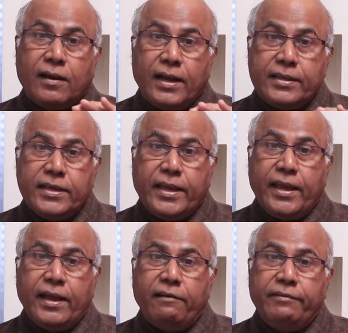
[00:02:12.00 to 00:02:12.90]

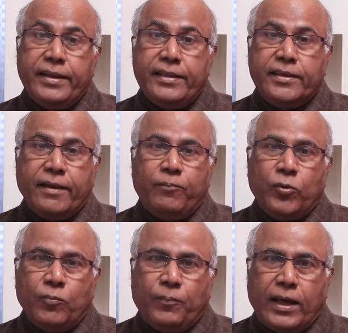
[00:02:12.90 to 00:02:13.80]
రాజకీయ అవినీతికి
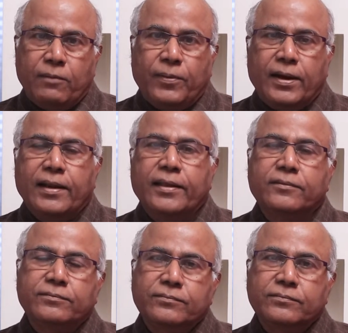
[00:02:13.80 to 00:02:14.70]
ఎప్పుడూ పాల్పడలేదు
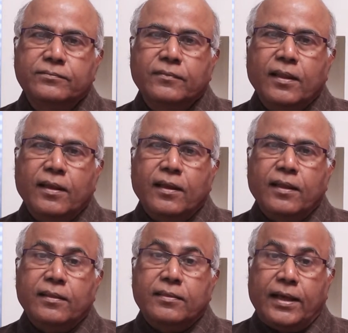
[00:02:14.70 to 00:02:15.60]

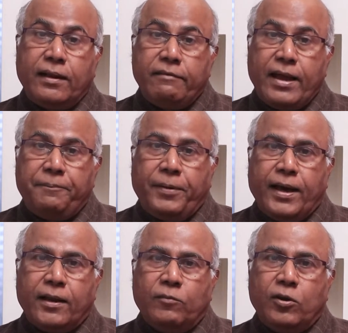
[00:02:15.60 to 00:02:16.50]
తన
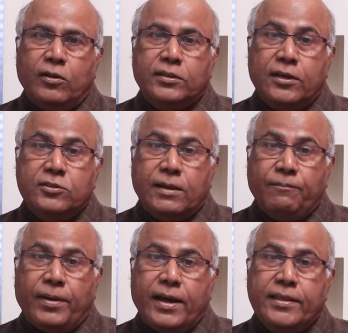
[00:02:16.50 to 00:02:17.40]
వ్యాపారంలో తను
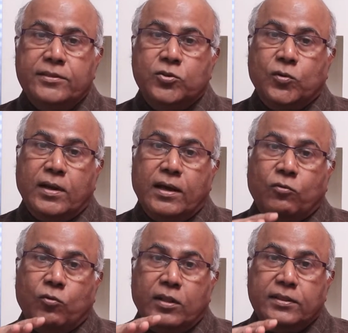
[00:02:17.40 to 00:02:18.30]
సంపాదించుకున్న
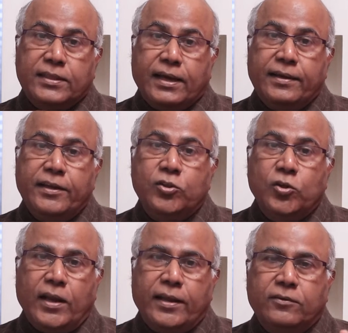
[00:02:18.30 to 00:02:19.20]
కొంత
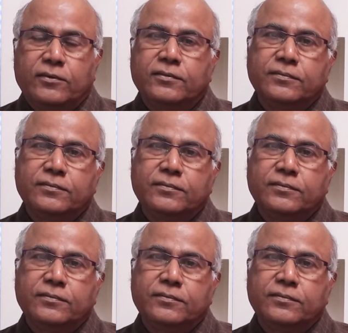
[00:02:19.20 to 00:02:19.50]
నిధులను